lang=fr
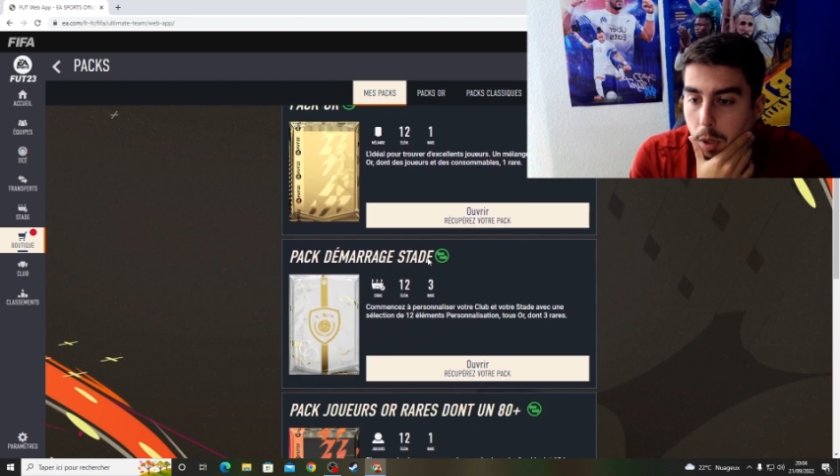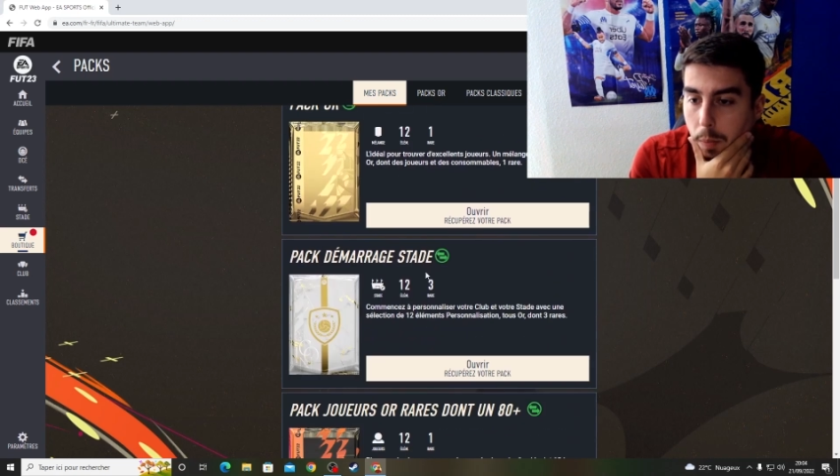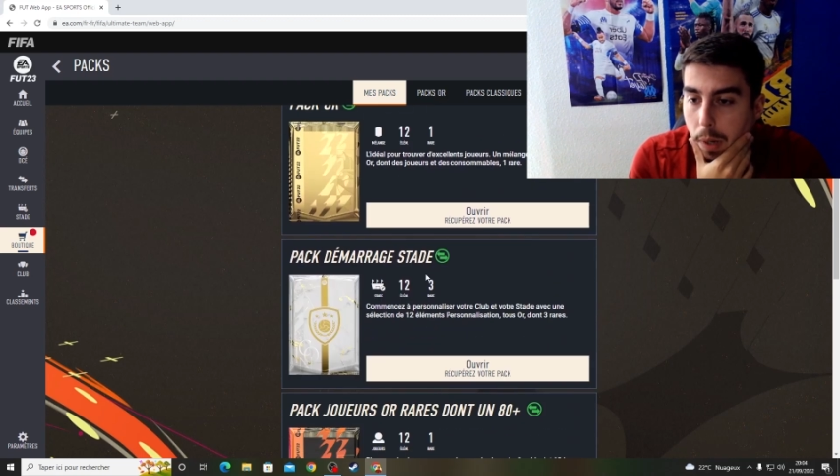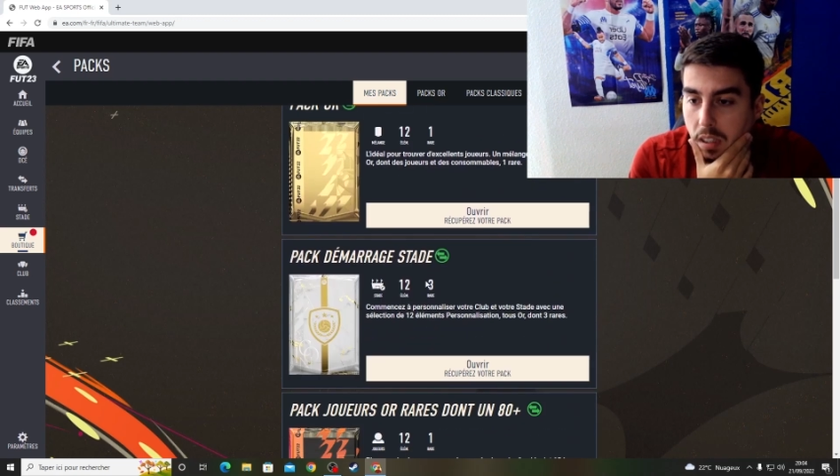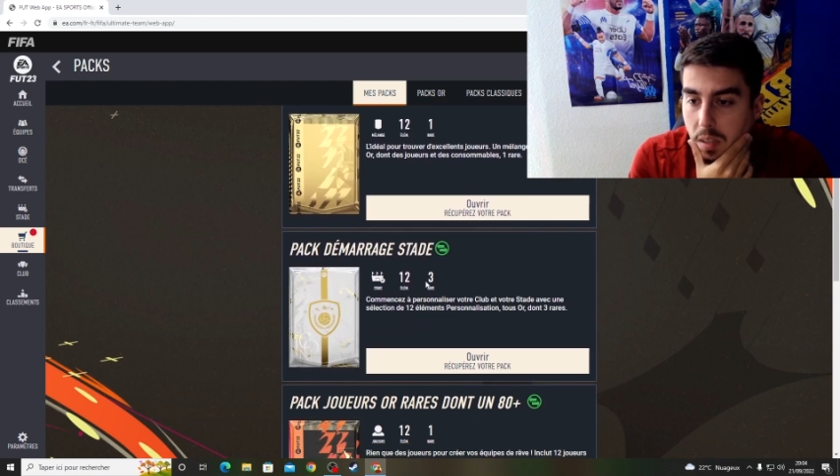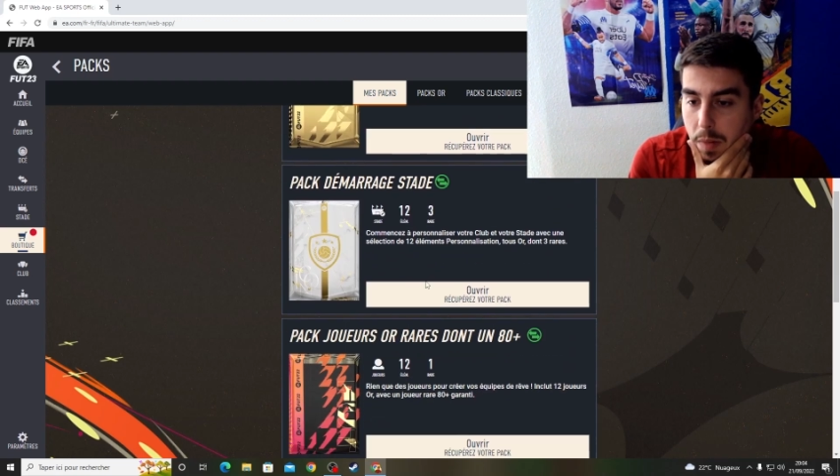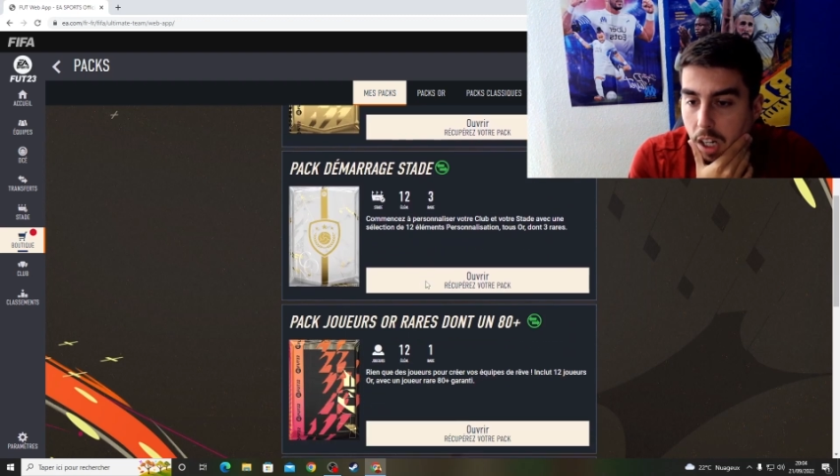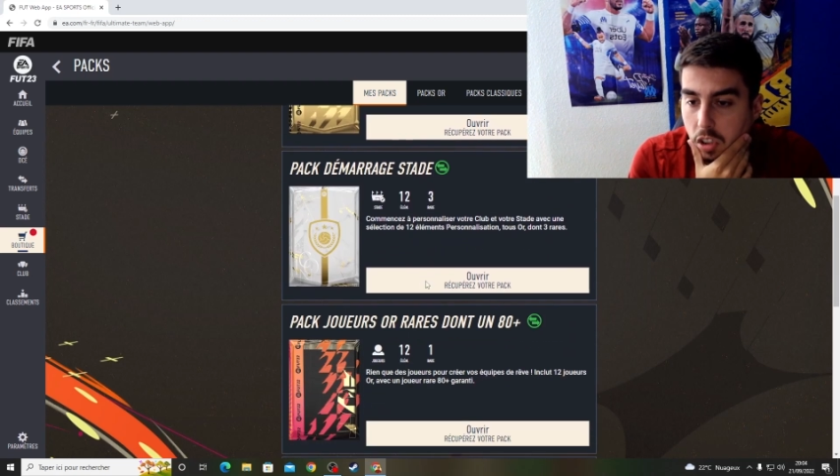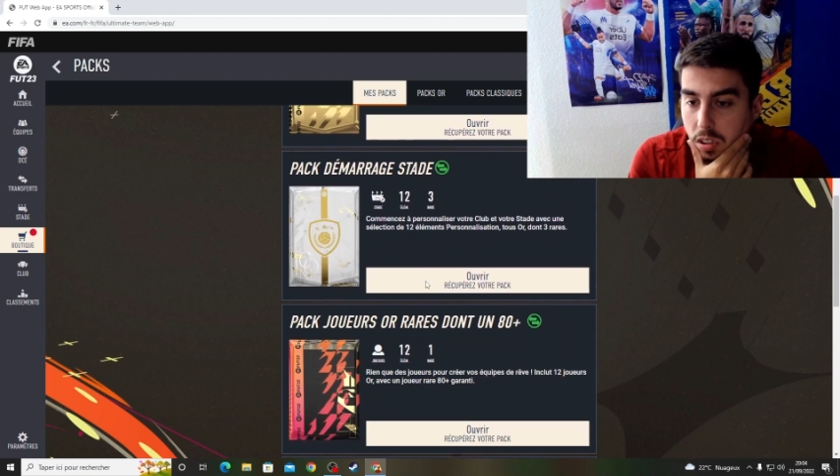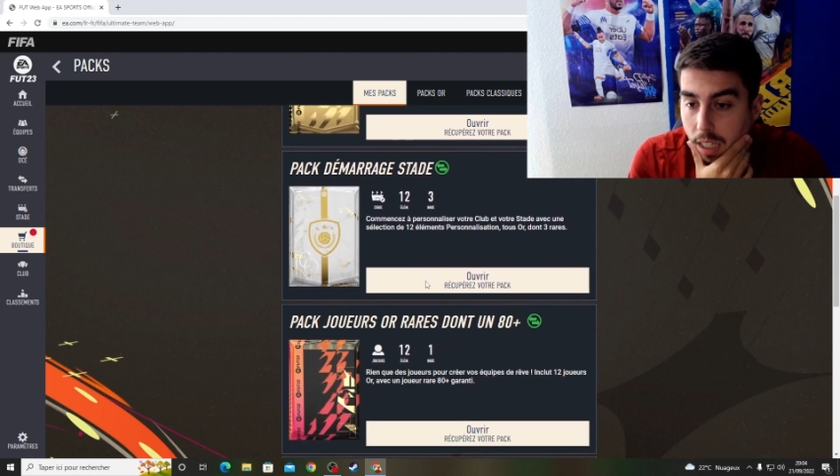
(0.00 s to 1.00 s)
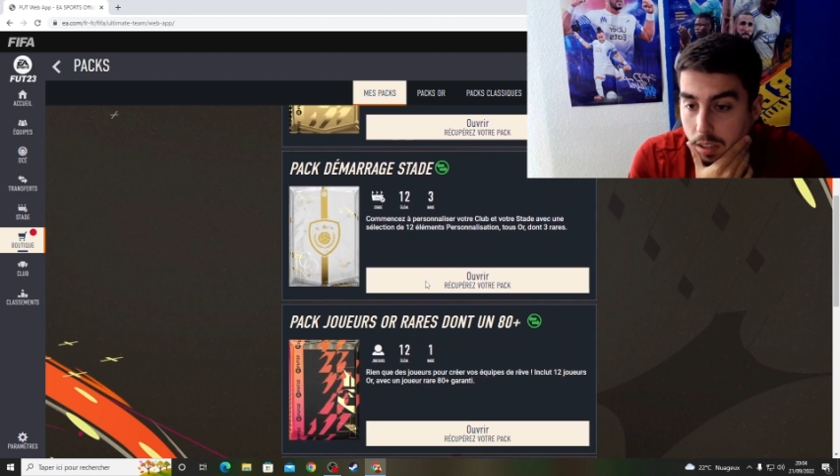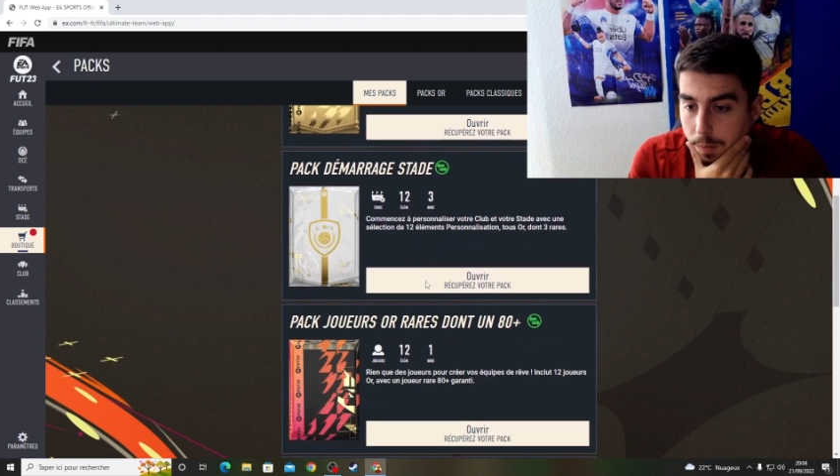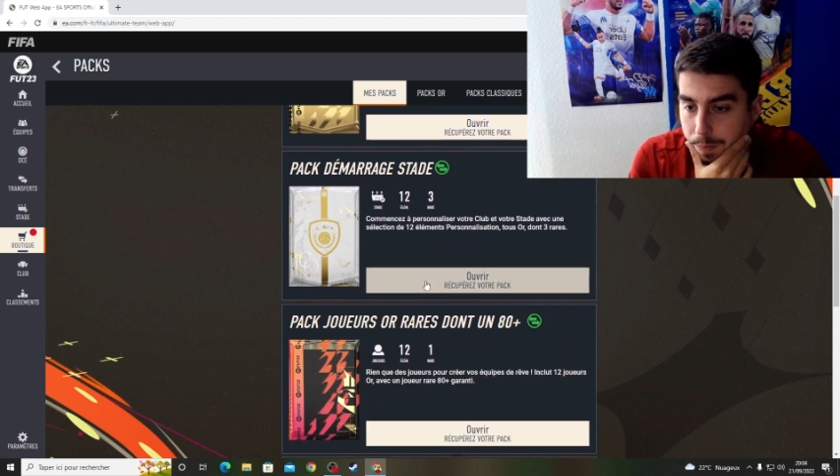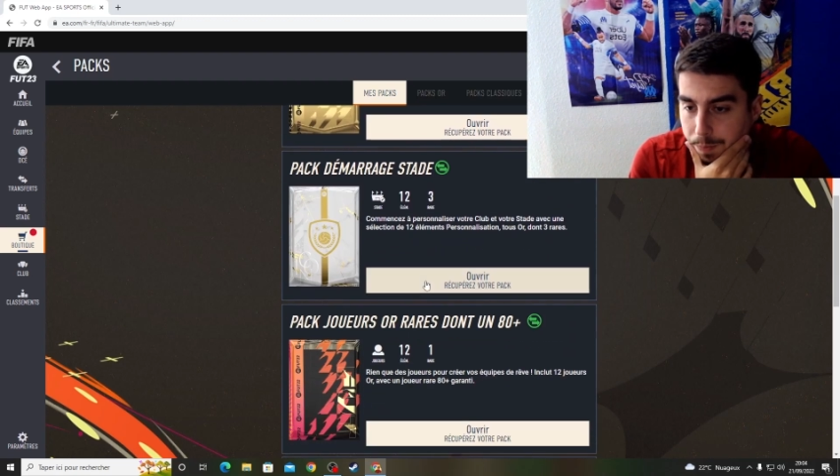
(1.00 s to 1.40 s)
par le pack de démarrage stade.